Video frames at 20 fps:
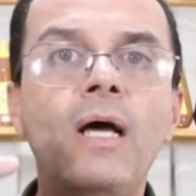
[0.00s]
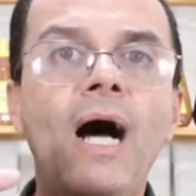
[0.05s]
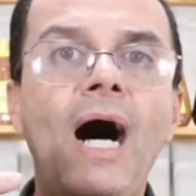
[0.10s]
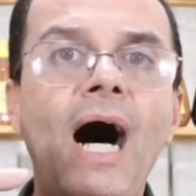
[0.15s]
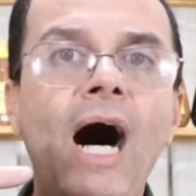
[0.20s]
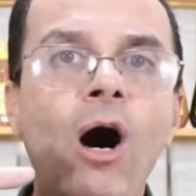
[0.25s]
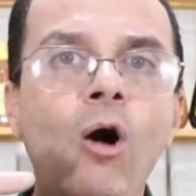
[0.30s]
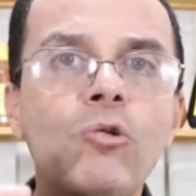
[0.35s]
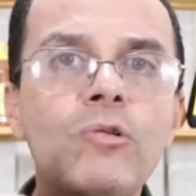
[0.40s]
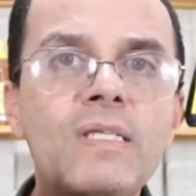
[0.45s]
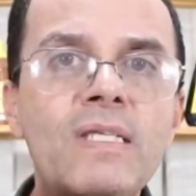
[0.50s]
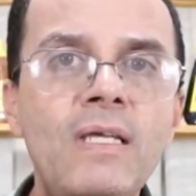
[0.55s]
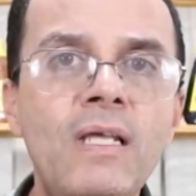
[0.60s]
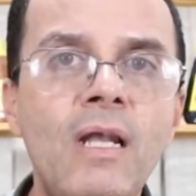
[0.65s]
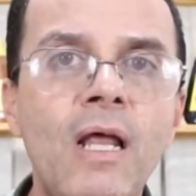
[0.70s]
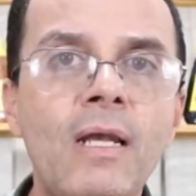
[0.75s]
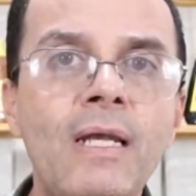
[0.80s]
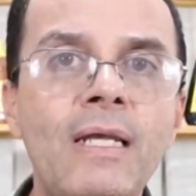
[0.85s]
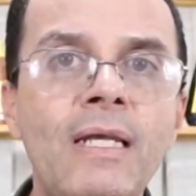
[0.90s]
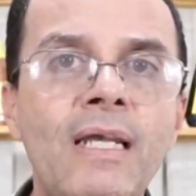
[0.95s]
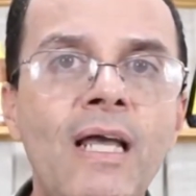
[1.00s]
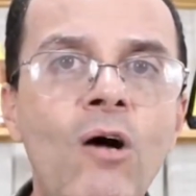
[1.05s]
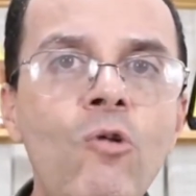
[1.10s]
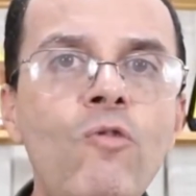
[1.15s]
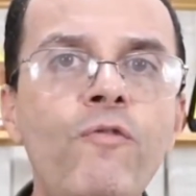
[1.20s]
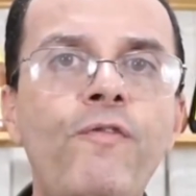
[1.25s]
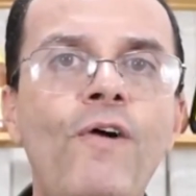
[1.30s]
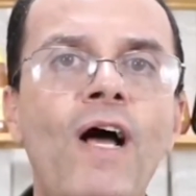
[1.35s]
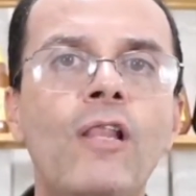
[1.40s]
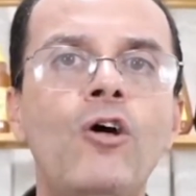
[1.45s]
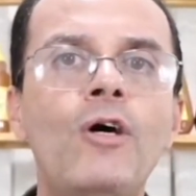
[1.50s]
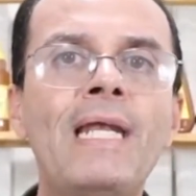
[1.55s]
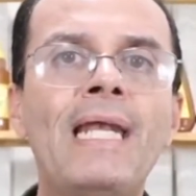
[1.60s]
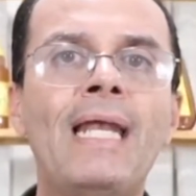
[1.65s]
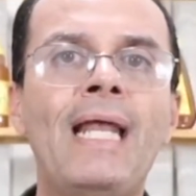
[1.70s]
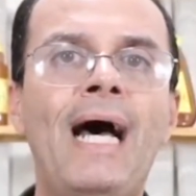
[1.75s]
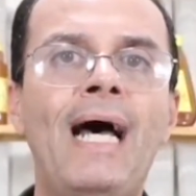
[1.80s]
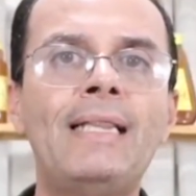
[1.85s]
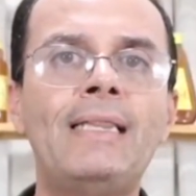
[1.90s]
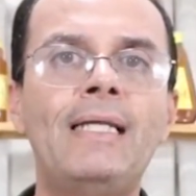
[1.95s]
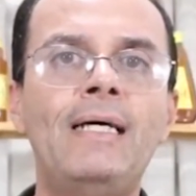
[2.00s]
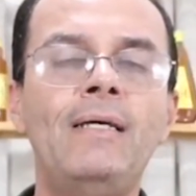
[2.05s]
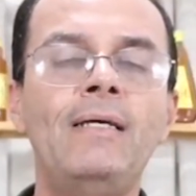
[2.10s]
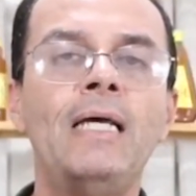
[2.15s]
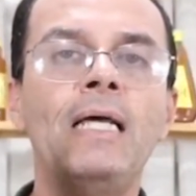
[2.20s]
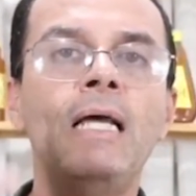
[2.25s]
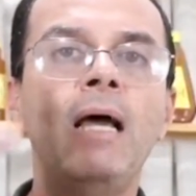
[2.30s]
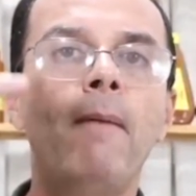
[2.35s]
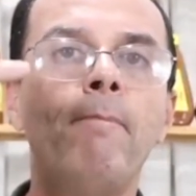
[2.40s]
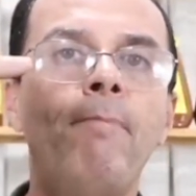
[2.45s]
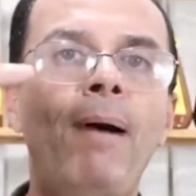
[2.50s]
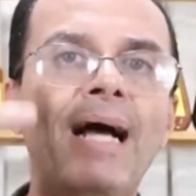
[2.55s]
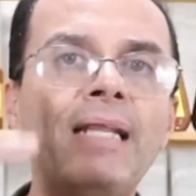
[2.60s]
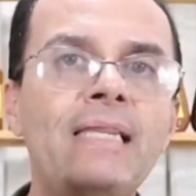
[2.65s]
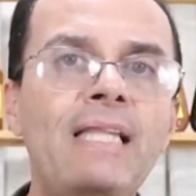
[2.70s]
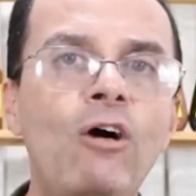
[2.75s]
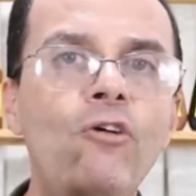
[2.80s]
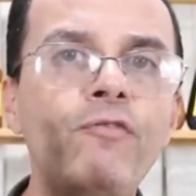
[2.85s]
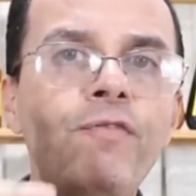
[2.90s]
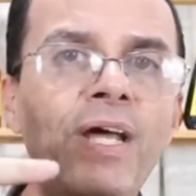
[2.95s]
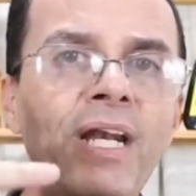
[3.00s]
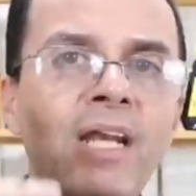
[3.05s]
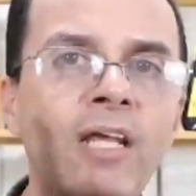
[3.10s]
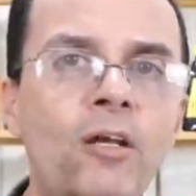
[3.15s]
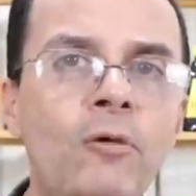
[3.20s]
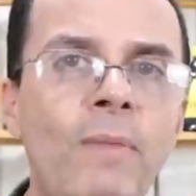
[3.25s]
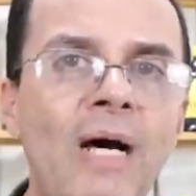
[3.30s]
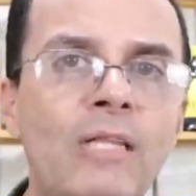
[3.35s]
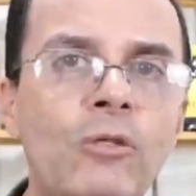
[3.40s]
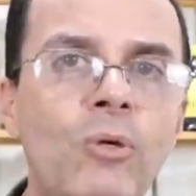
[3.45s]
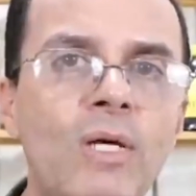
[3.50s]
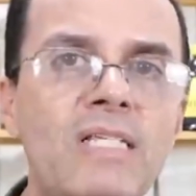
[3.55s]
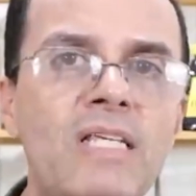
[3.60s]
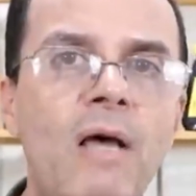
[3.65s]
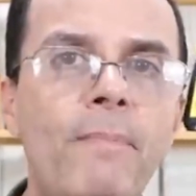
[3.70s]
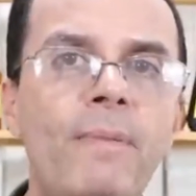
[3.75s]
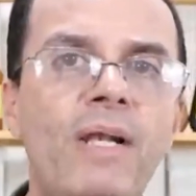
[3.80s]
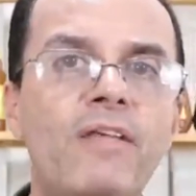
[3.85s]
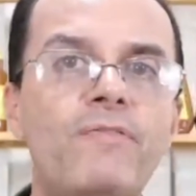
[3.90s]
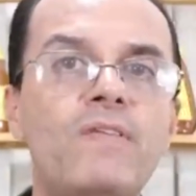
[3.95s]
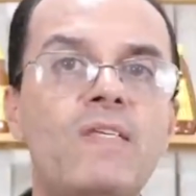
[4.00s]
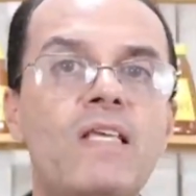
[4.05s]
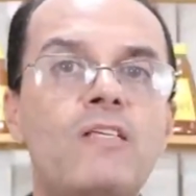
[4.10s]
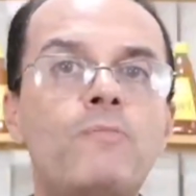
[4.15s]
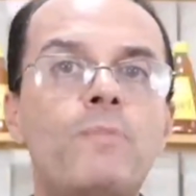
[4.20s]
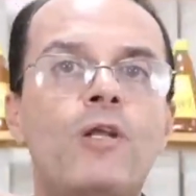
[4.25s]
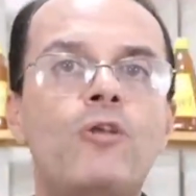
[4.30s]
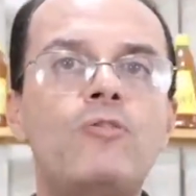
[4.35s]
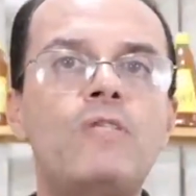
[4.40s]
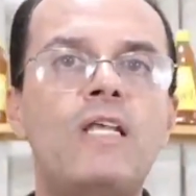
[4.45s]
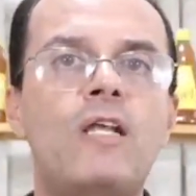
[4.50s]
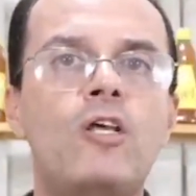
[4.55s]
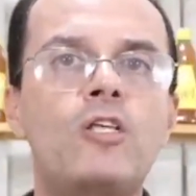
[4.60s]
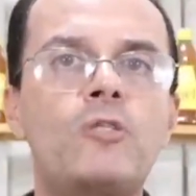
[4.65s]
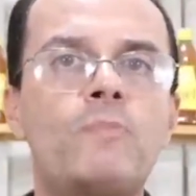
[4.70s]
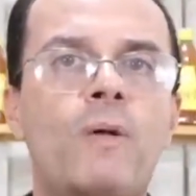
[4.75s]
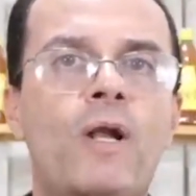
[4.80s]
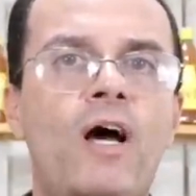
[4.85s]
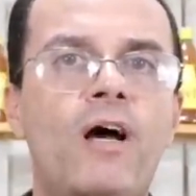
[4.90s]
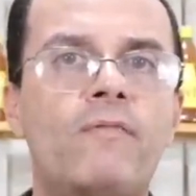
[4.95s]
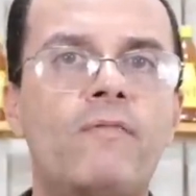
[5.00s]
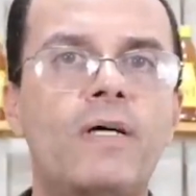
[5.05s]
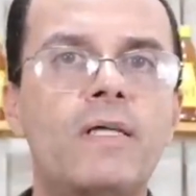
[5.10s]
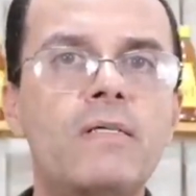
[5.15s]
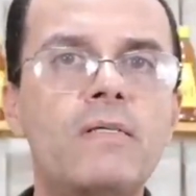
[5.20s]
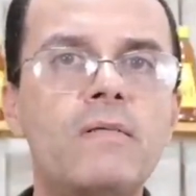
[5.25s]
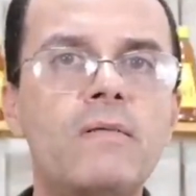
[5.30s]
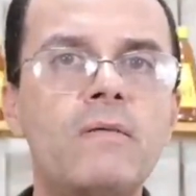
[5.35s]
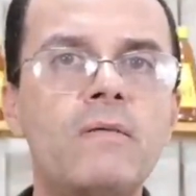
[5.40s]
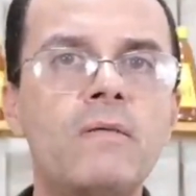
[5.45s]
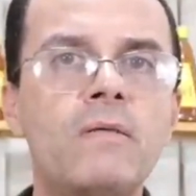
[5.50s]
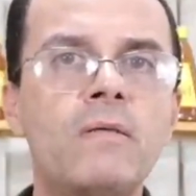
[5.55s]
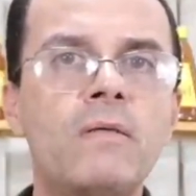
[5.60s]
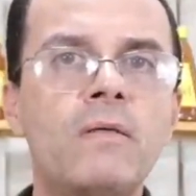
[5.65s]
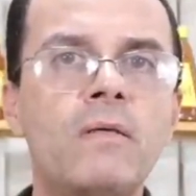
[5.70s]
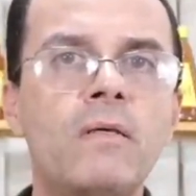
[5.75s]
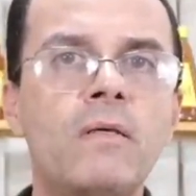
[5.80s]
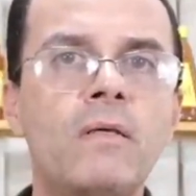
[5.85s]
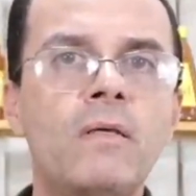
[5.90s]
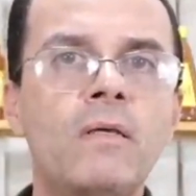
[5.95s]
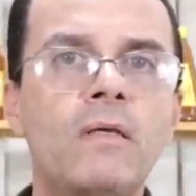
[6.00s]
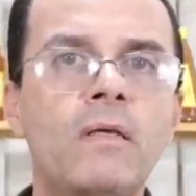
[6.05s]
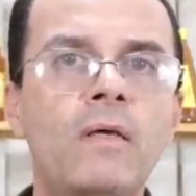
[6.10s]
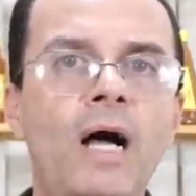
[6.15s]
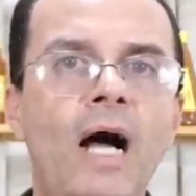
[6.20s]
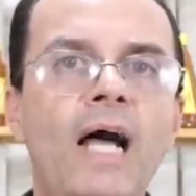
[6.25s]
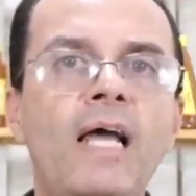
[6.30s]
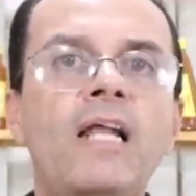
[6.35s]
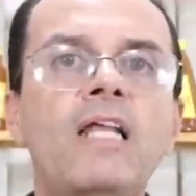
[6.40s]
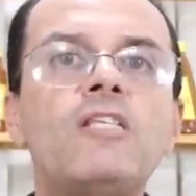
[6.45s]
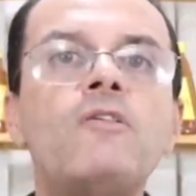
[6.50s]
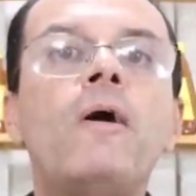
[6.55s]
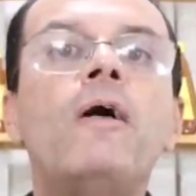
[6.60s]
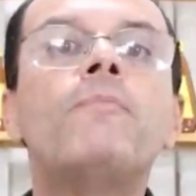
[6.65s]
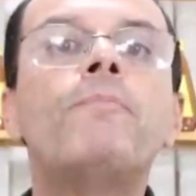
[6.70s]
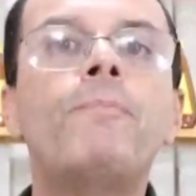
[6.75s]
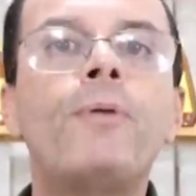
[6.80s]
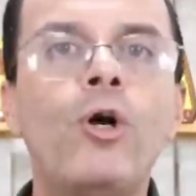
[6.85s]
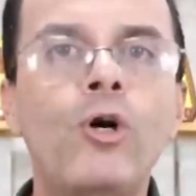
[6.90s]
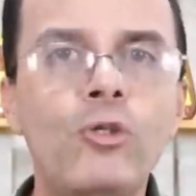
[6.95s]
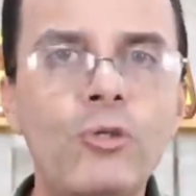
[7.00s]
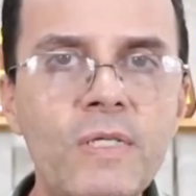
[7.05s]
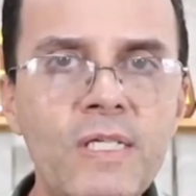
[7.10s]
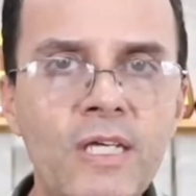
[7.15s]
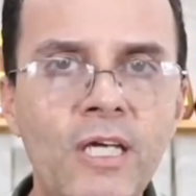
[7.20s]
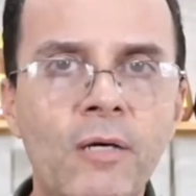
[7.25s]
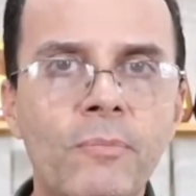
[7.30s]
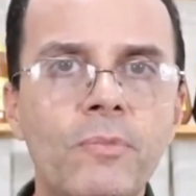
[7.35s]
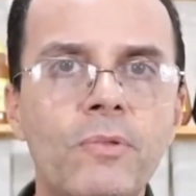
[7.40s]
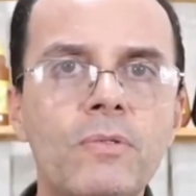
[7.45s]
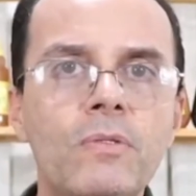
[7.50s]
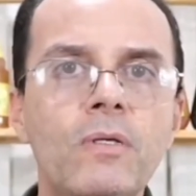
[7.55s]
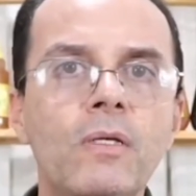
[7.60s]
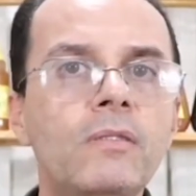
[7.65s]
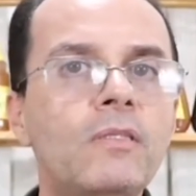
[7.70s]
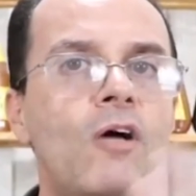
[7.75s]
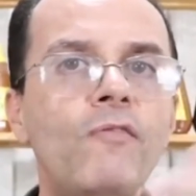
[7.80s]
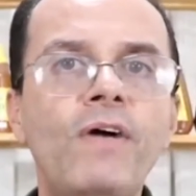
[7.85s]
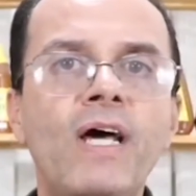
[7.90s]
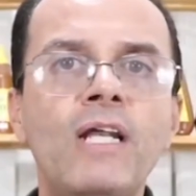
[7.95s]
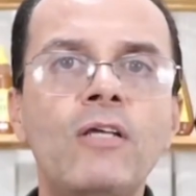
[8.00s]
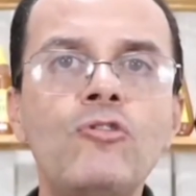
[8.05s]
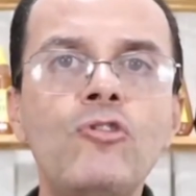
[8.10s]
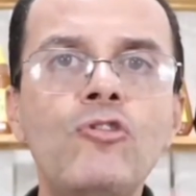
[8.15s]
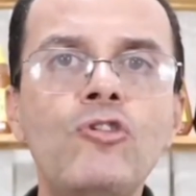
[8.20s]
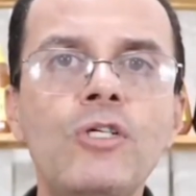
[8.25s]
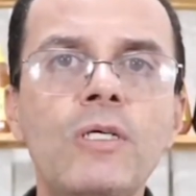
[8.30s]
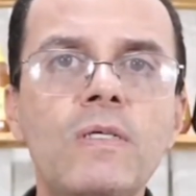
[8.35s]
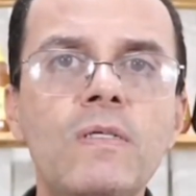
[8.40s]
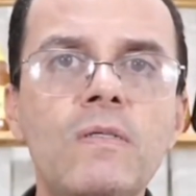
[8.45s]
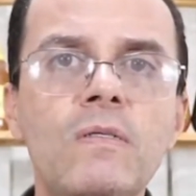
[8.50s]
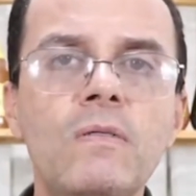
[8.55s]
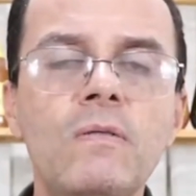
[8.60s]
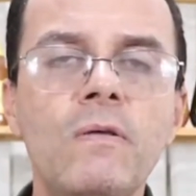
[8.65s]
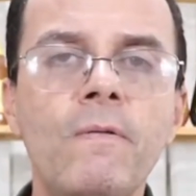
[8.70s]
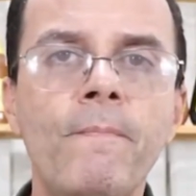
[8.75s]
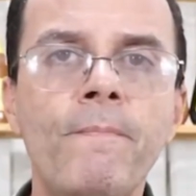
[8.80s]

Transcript: a usina não falou nada, bateu o veneno, matou as abelhas. Vocês produziram as provas? Aí eles falaram, produzimos. Tomar na justiça.